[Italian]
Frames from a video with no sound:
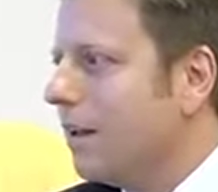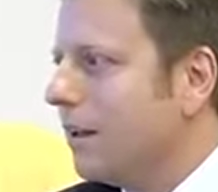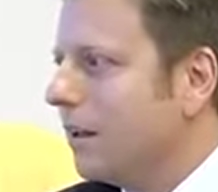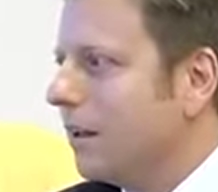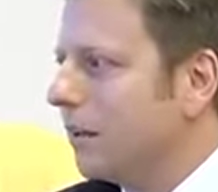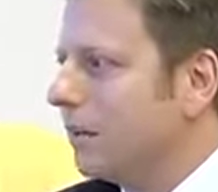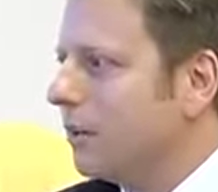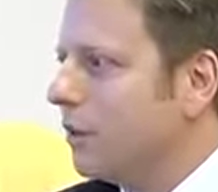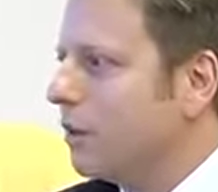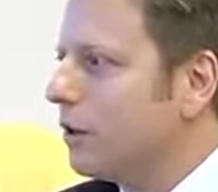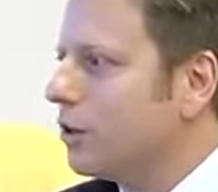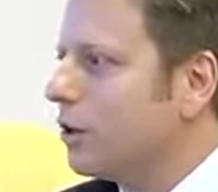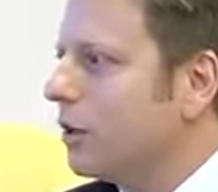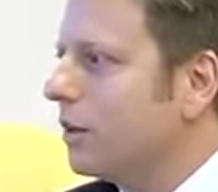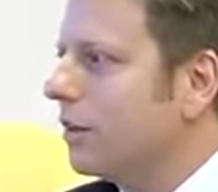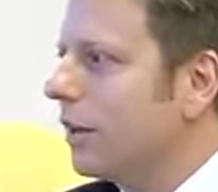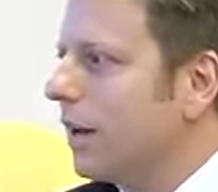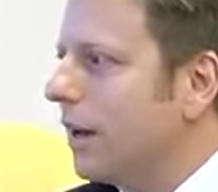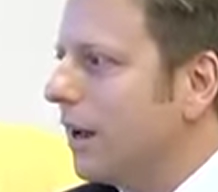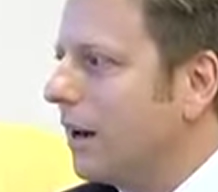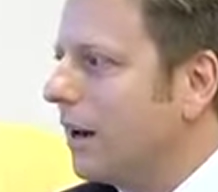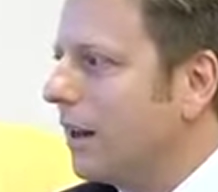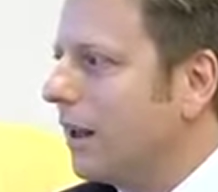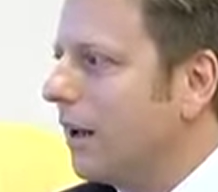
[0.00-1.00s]
La sede
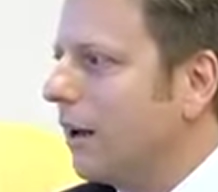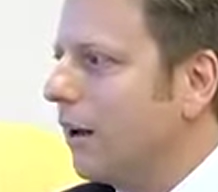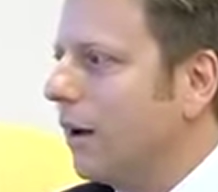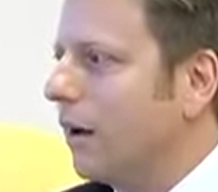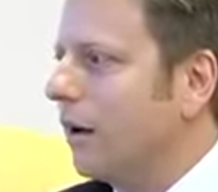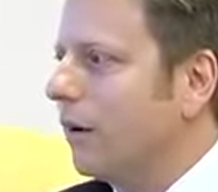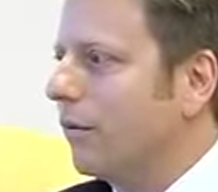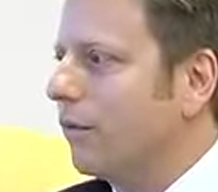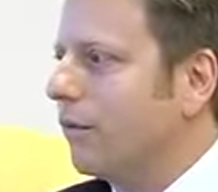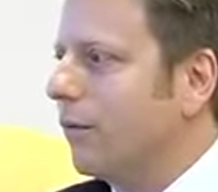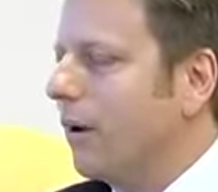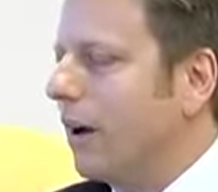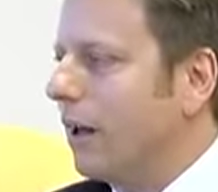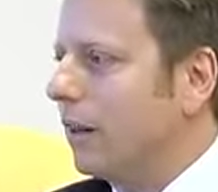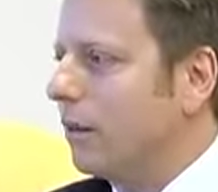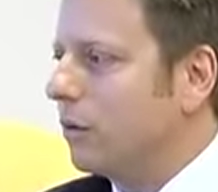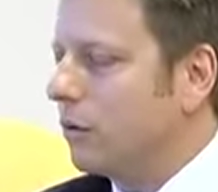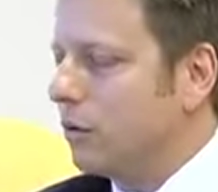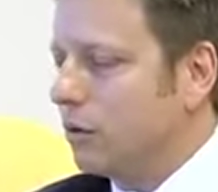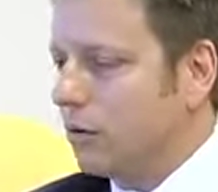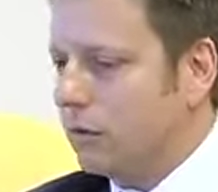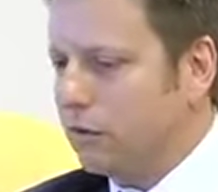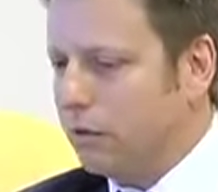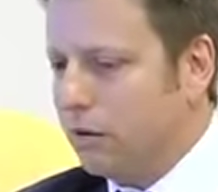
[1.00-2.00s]
centrale ha
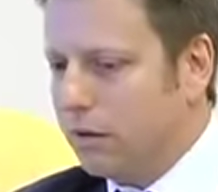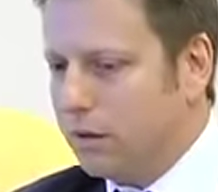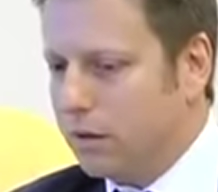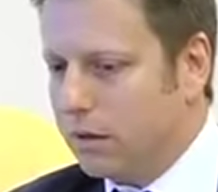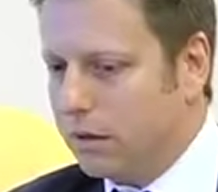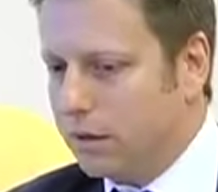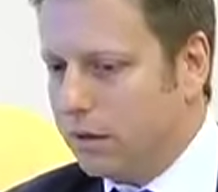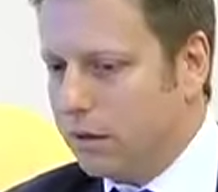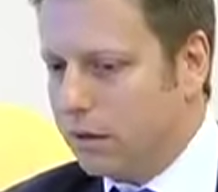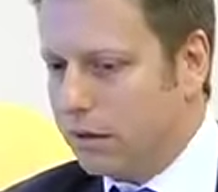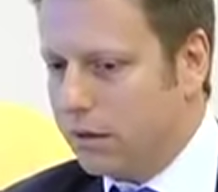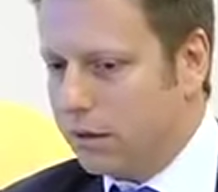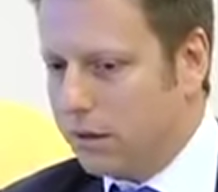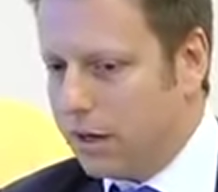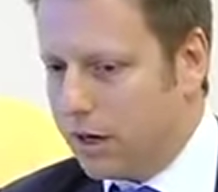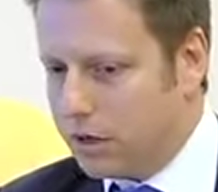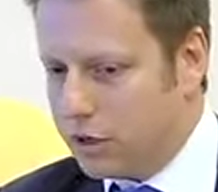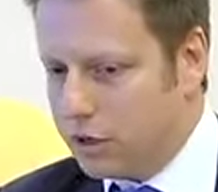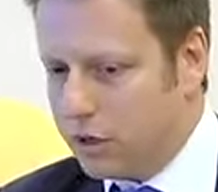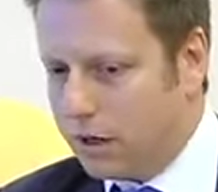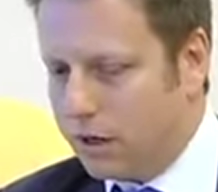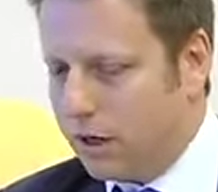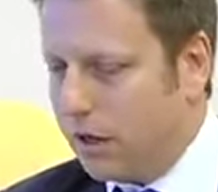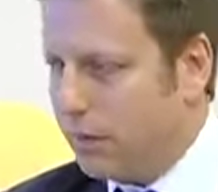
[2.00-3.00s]
fatto eh,
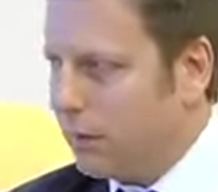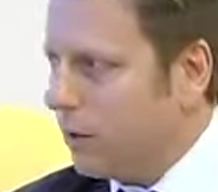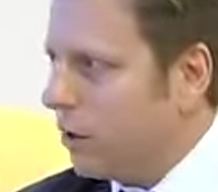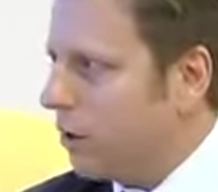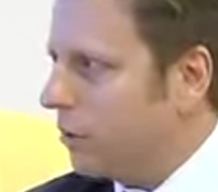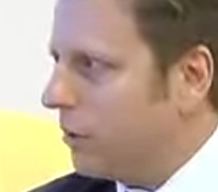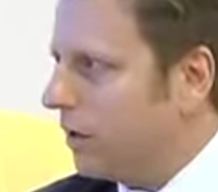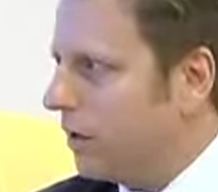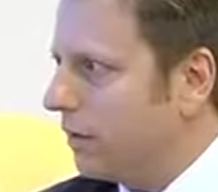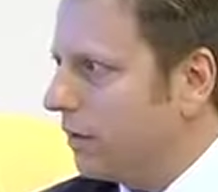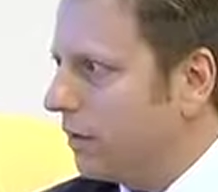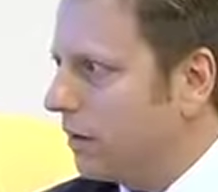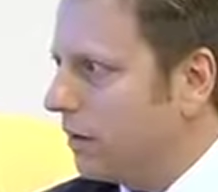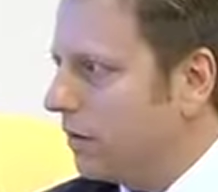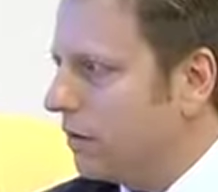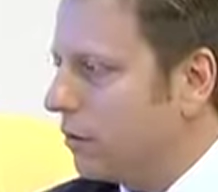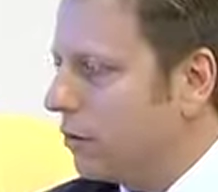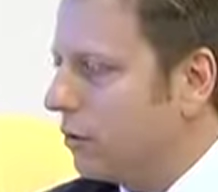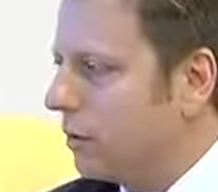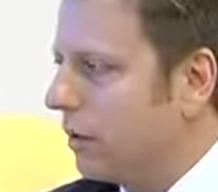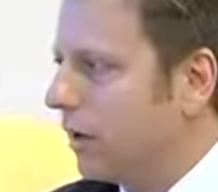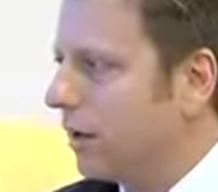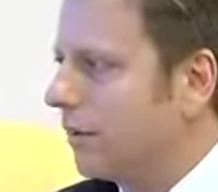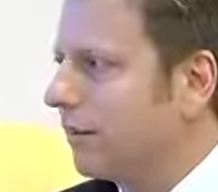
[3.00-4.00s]
nascere la propria
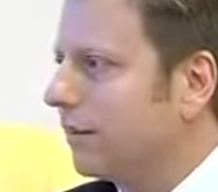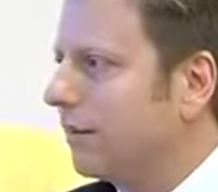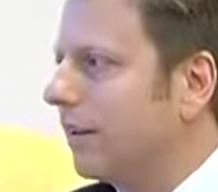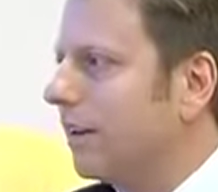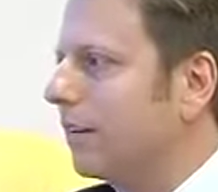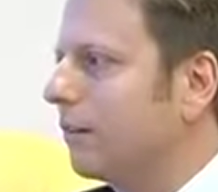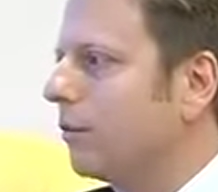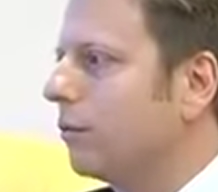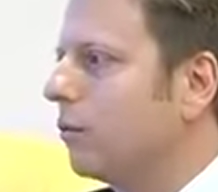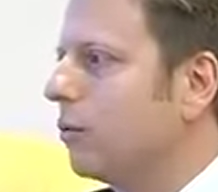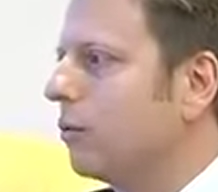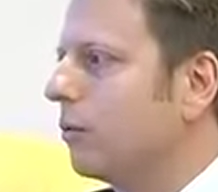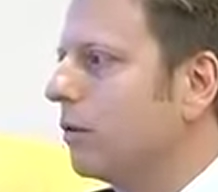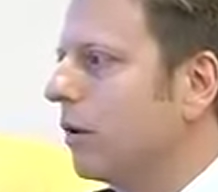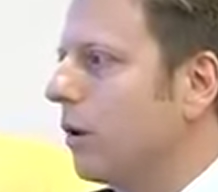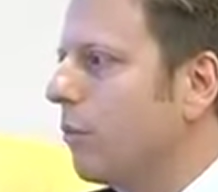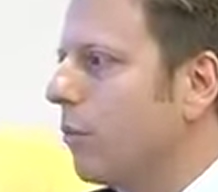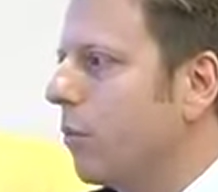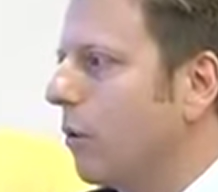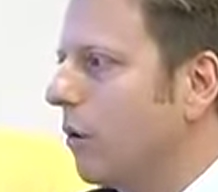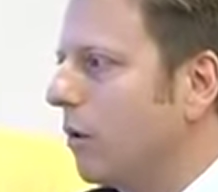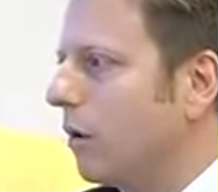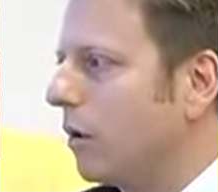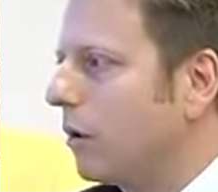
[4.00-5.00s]
sezione che si è assunta un
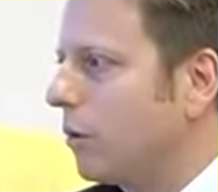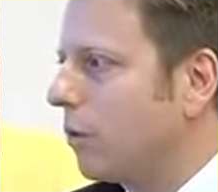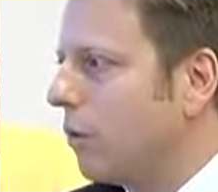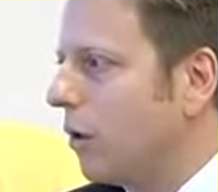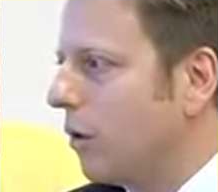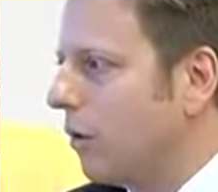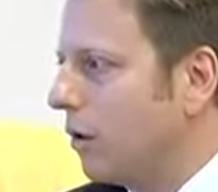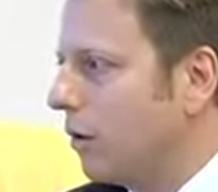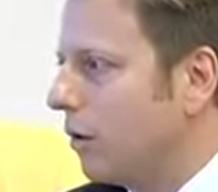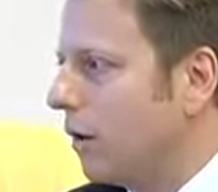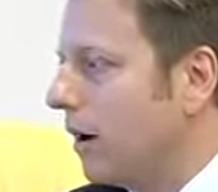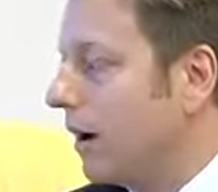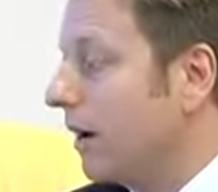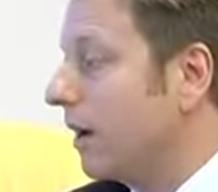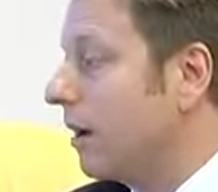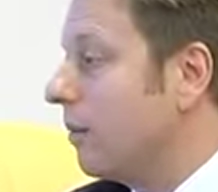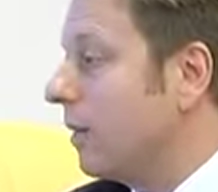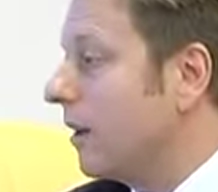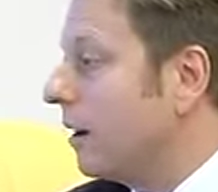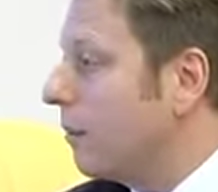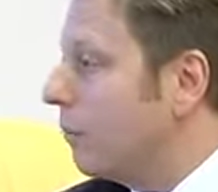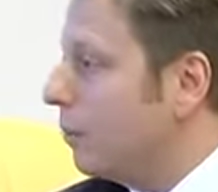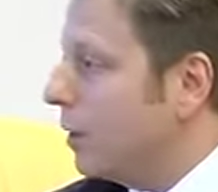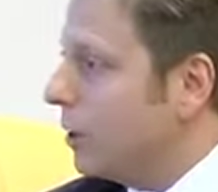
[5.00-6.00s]
po' il ruolo, anche
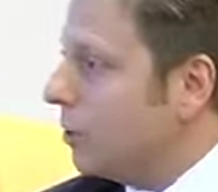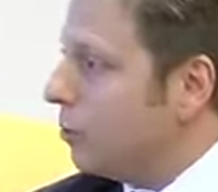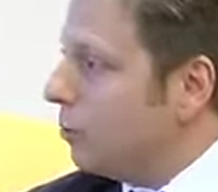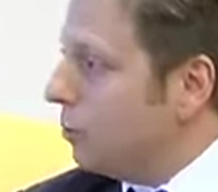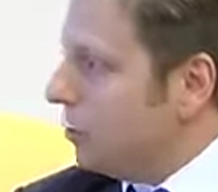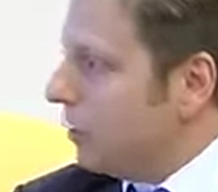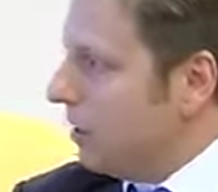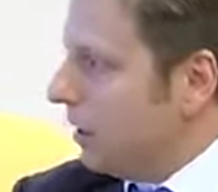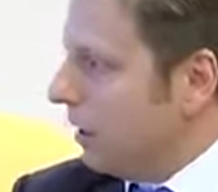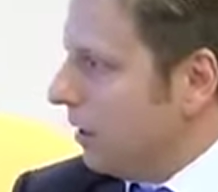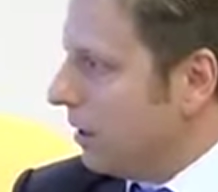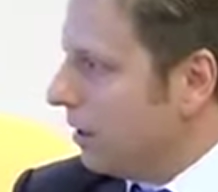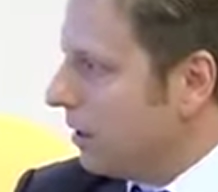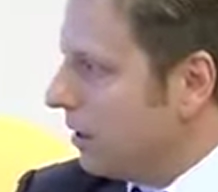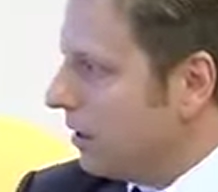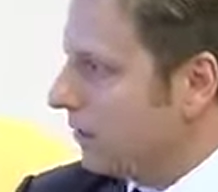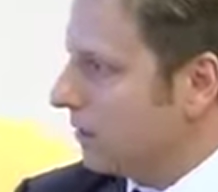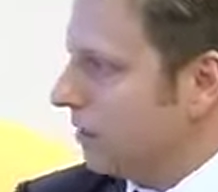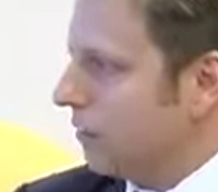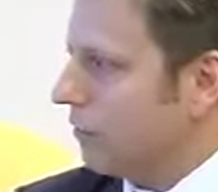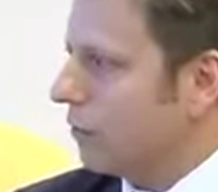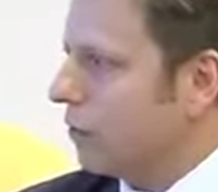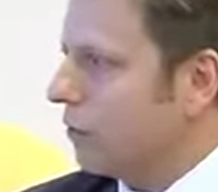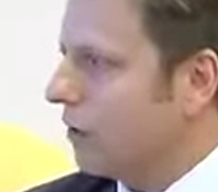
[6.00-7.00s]
per abitudine,
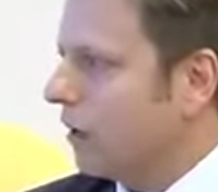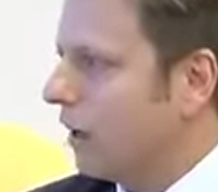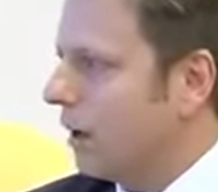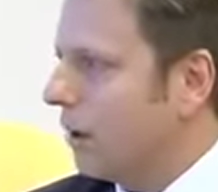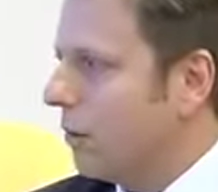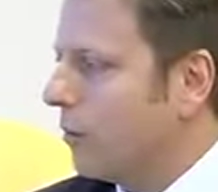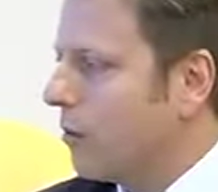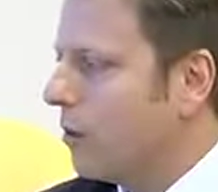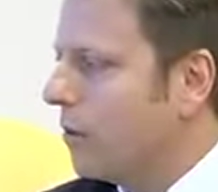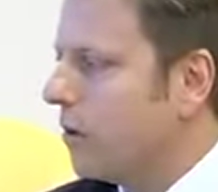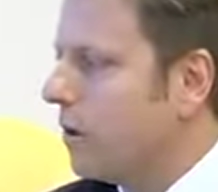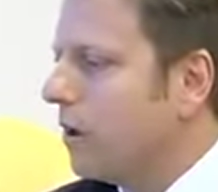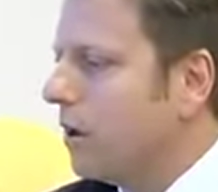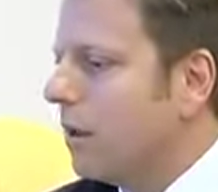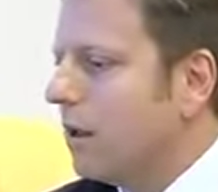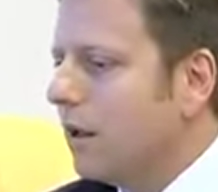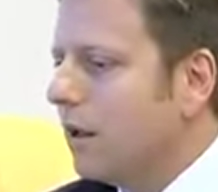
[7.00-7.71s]
se vogliamo,